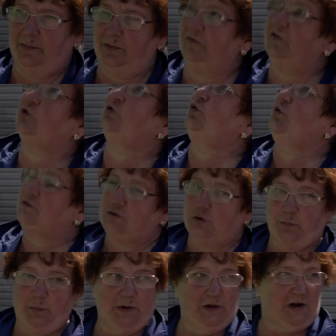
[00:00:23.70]
повернула,
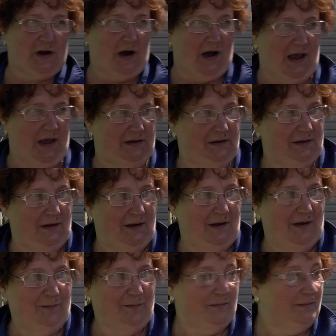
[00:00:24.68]
все полыхает.
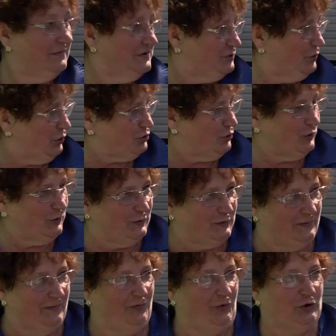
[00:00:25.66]
С дочерью
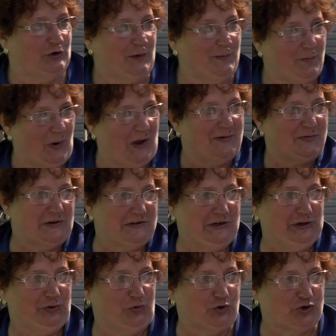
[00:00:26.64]
ведрами
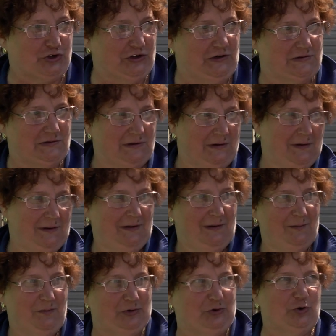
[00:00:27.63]
пошли тушить.
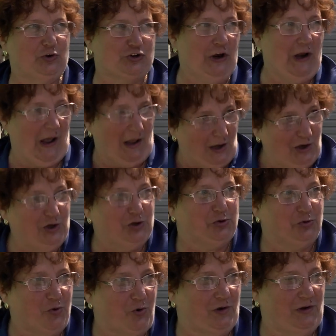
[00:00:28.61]
Потушили, она не
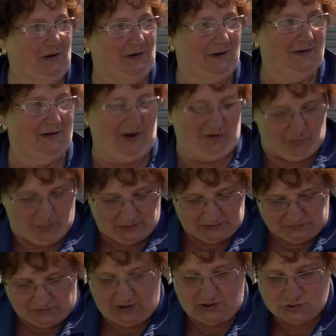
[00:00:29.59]
тухнет. Там в
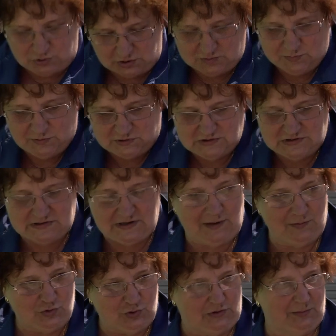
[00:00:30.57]
подвале, что же мы не
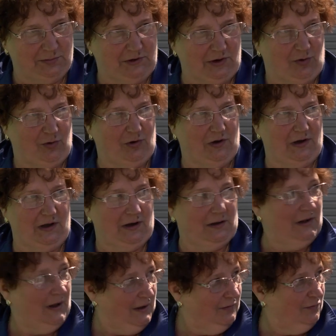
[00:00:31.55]
знаем, что там такое горит.
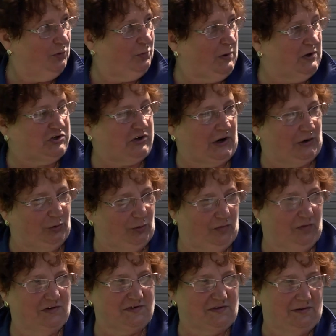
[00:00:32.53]
Вот пожарную
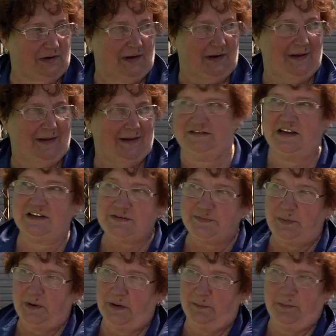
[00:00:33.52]
вызвали. Здесь
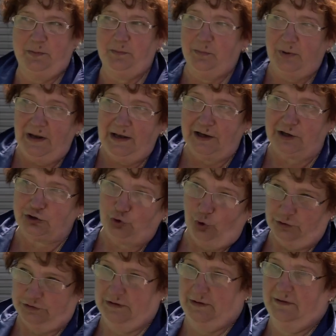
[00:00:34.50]
при... были
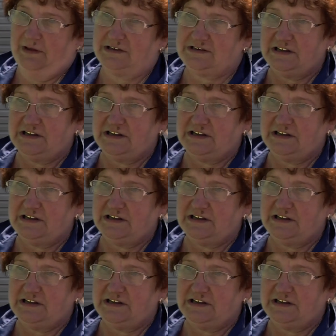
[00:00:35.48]
кто-то, я